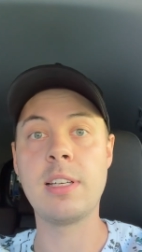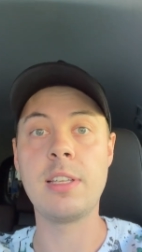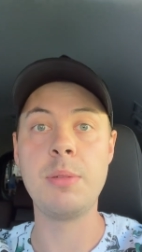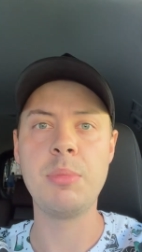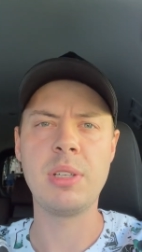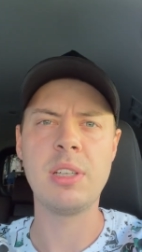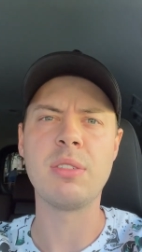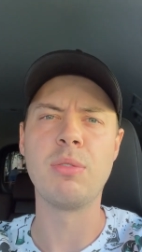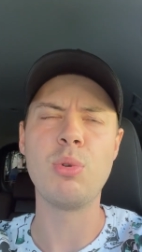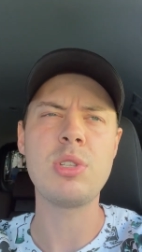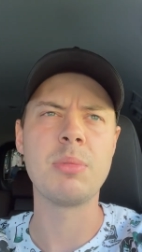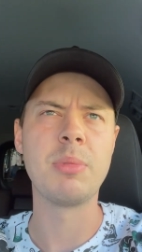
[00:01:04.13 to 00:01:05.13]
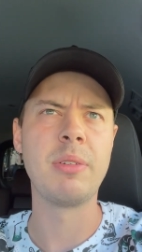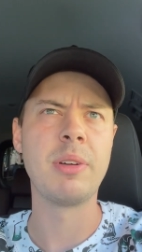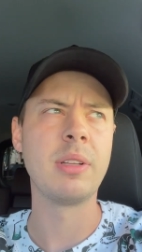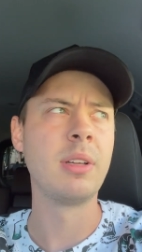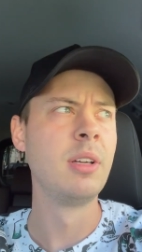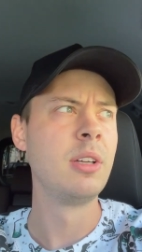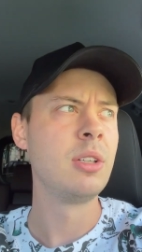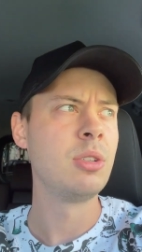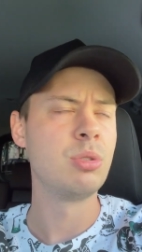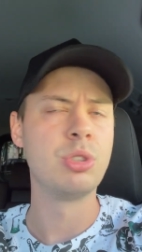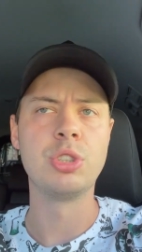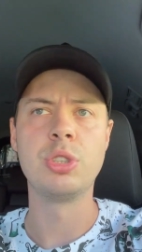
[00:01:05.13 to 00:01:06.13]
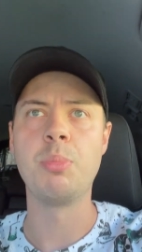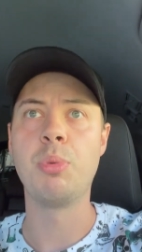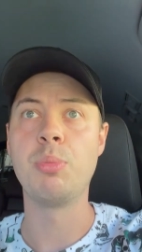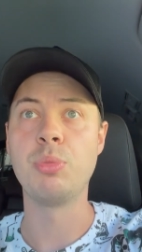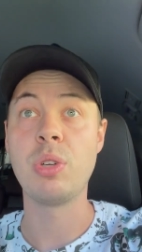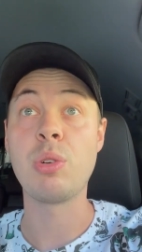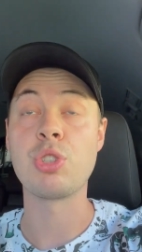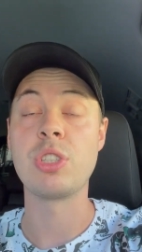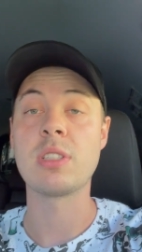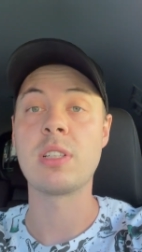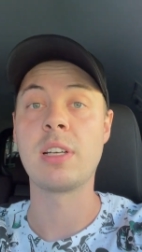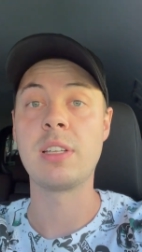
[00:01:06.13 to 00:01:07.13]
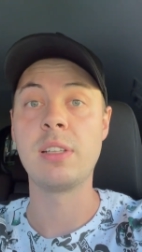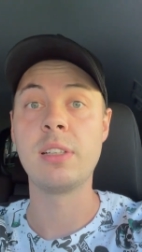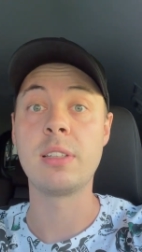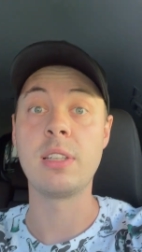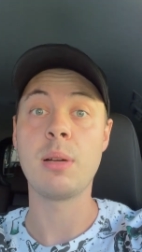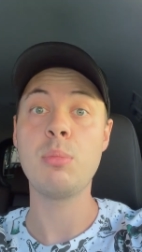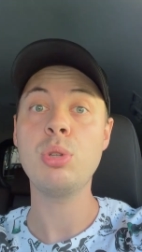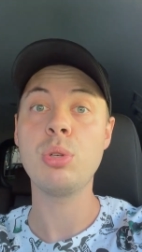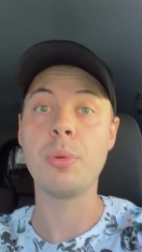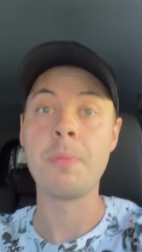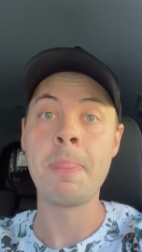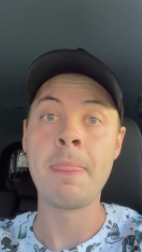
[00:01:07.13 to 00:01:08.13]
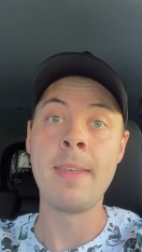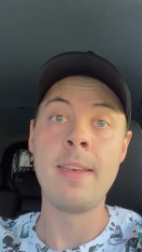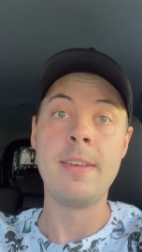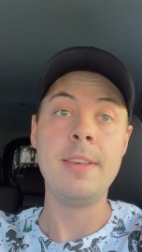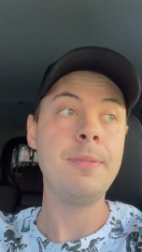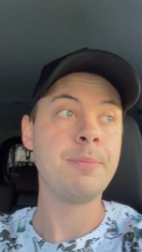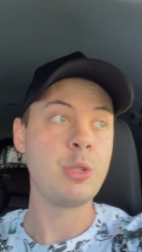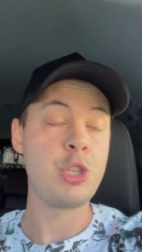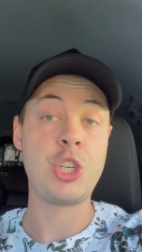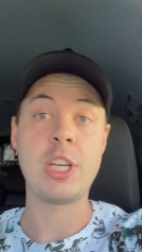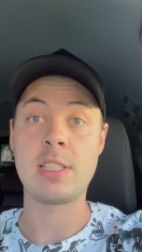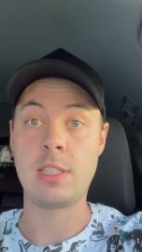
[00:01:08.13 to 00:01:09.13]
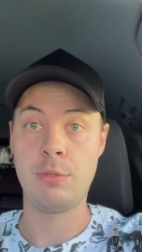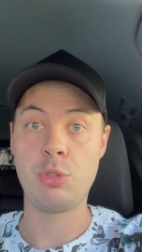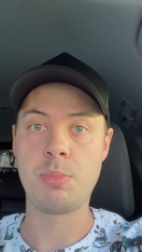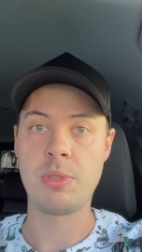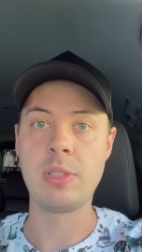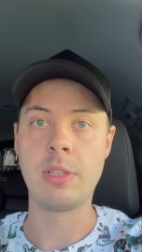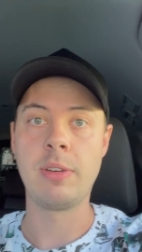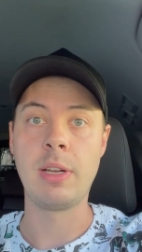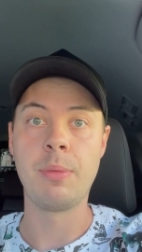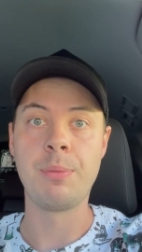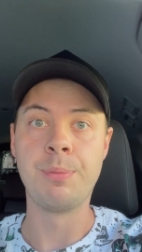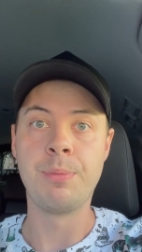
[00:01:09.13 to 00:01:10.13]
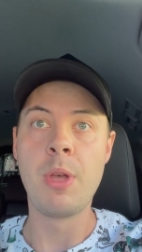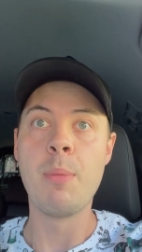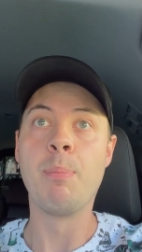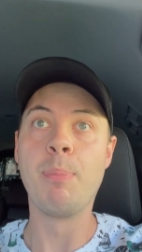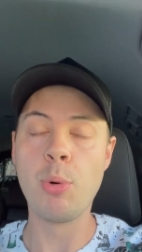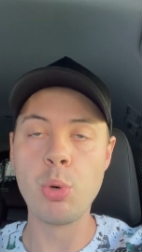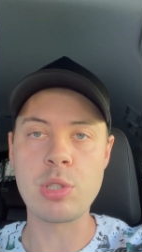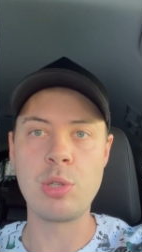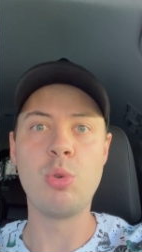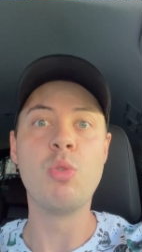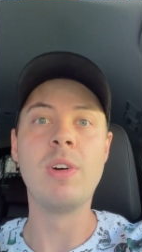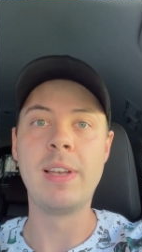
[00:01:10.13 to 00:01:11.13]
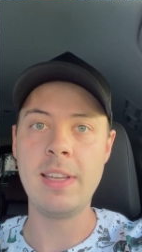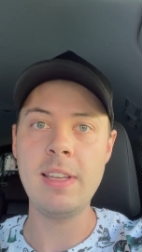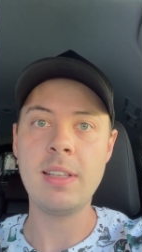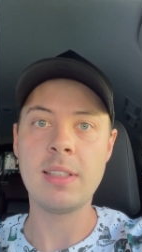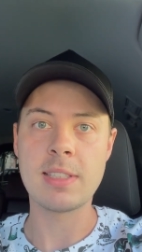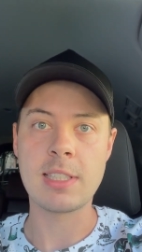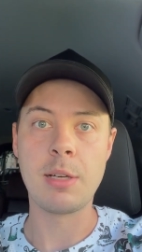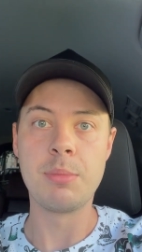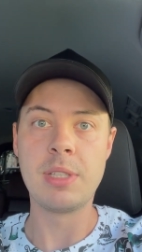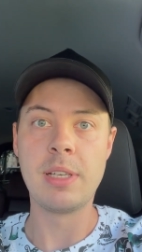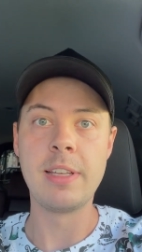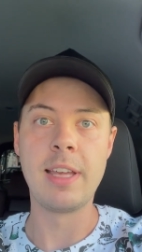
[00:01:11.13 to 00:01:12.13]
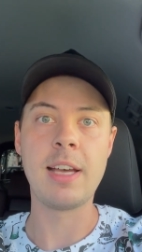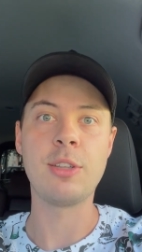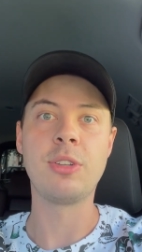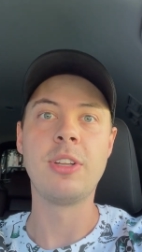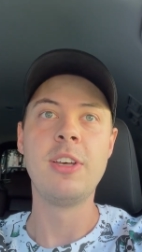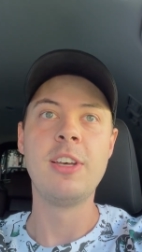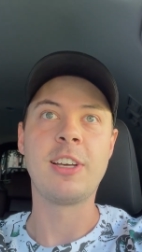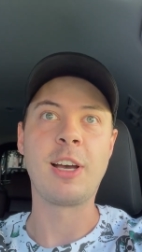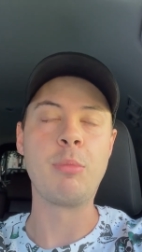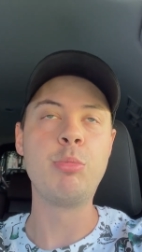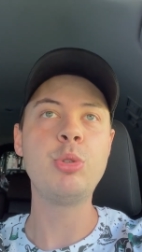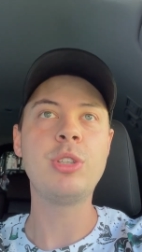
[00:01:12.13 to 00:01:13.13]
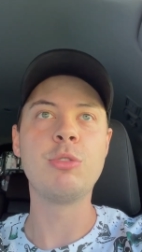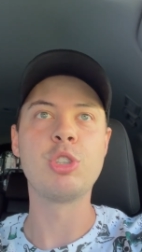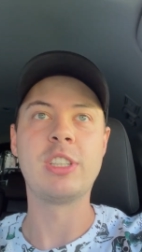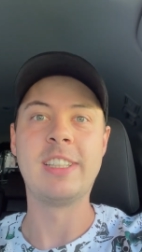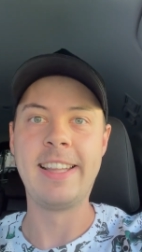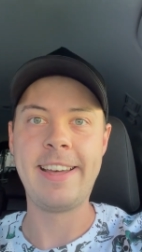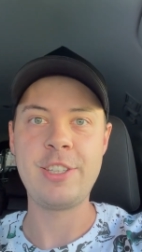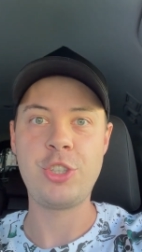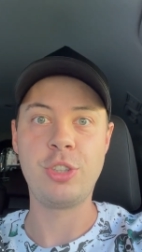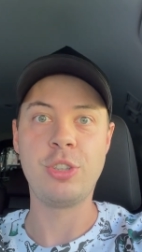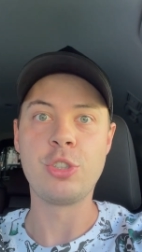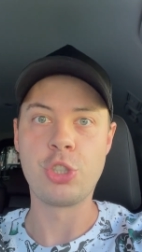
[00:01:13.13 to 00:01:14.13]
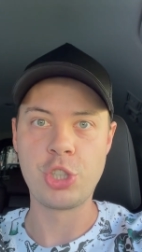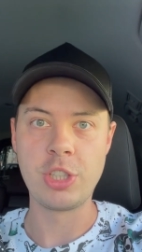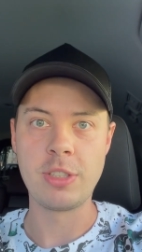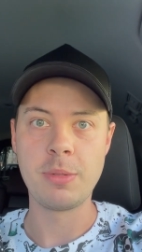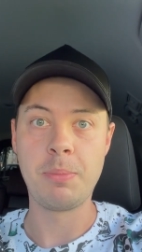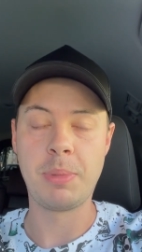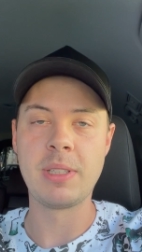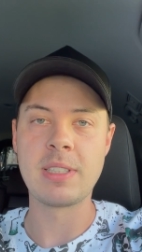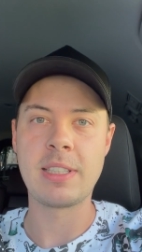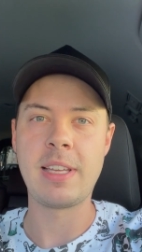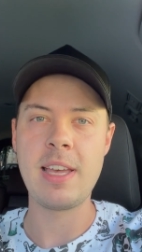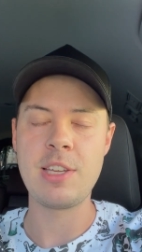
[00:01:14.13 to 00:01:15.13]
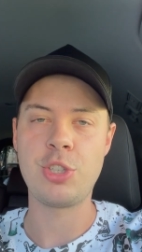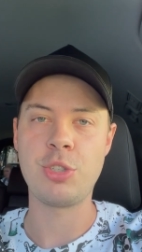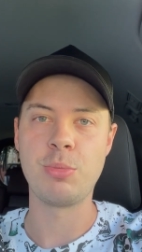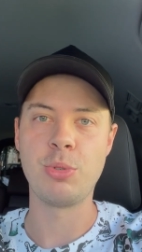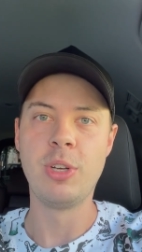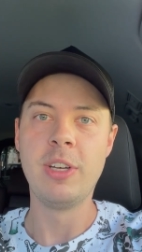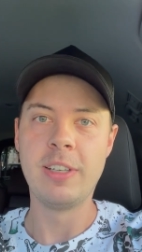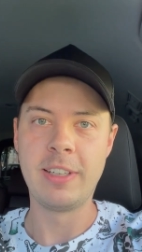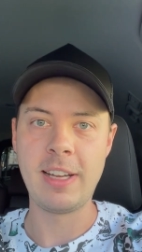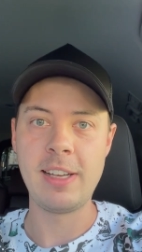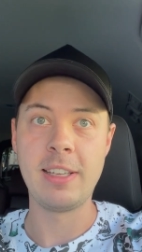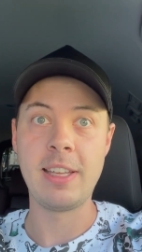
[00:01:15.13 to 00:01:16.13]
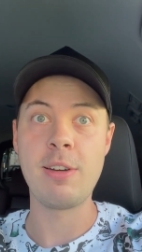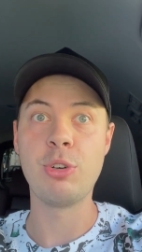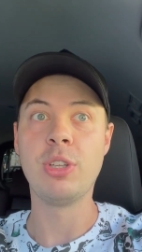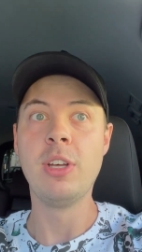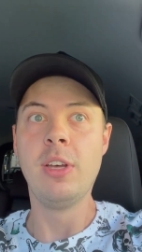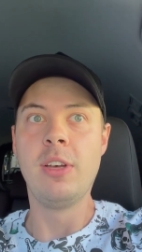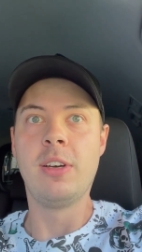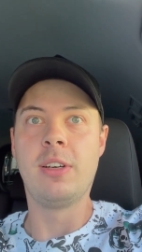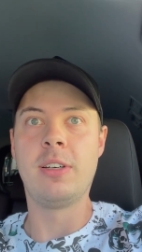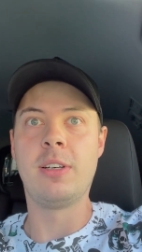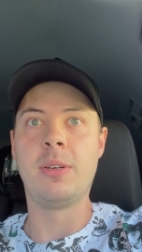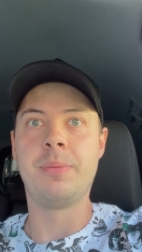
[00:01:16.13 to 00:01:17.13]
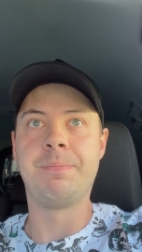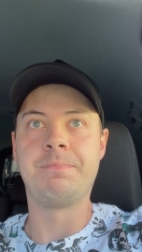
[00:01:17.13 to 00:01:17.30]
именно лет 8, наверное, даже не помню. Я уже несколько лет не работаю и счастлив, собственно говоря. После увольнения, на самом деле, я как будто вот начал жить по-настоящему. Реально, я вот э,